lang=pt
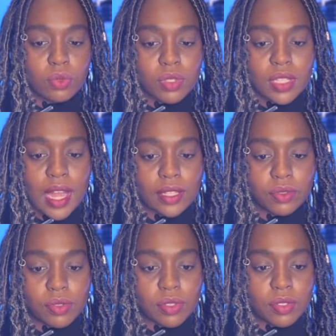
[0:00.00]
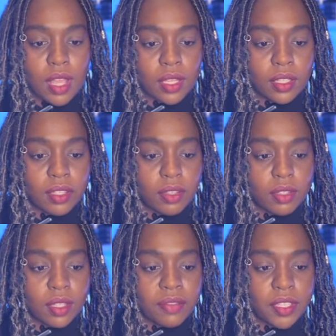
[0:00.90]
dos dados. Aqui, ó,
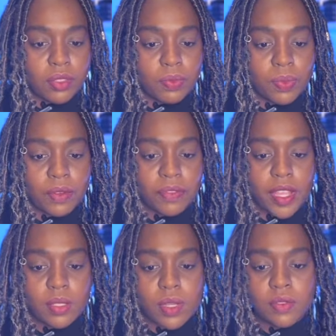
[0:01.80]
tá vendo? Prefeitos mais